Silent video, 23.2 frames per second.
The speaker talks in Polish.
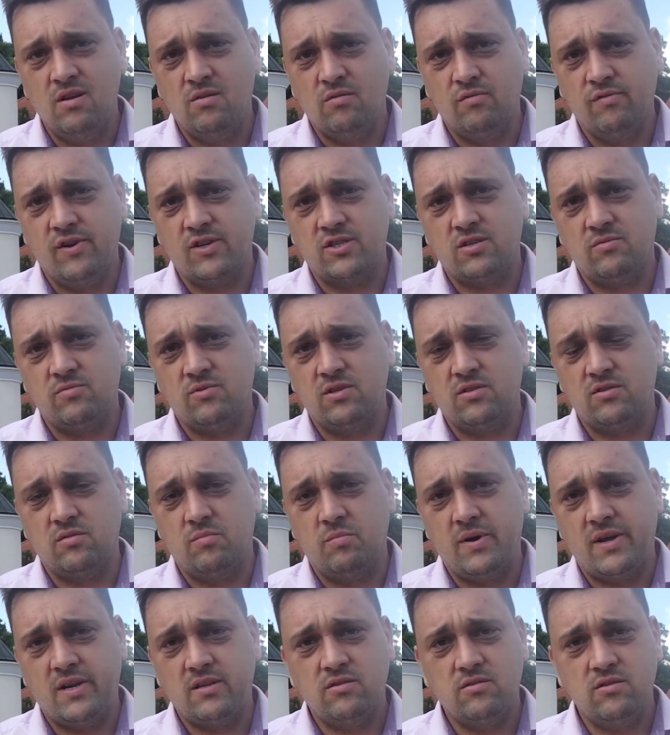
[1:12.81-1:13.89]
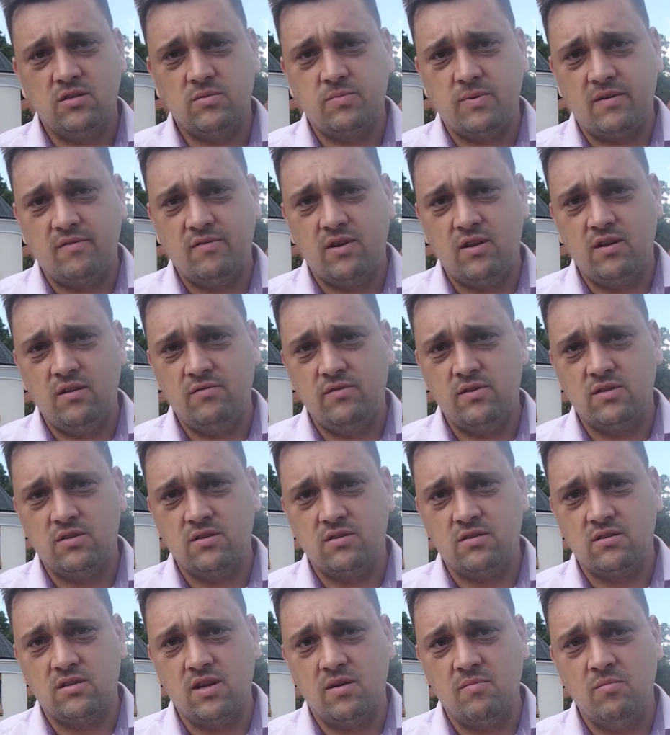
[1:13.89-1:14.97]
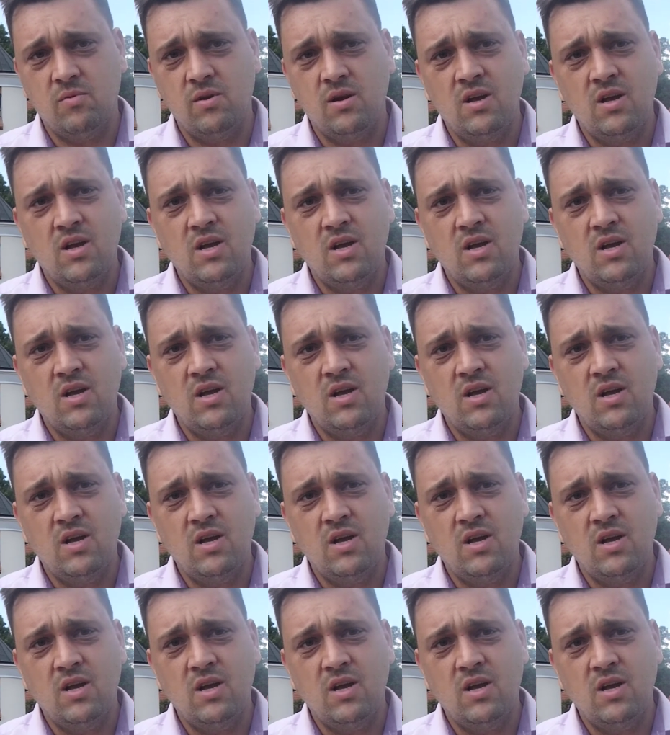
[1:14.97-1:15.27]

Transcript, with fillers: Uważam, że jest to bardzo niesprawiedliwy system,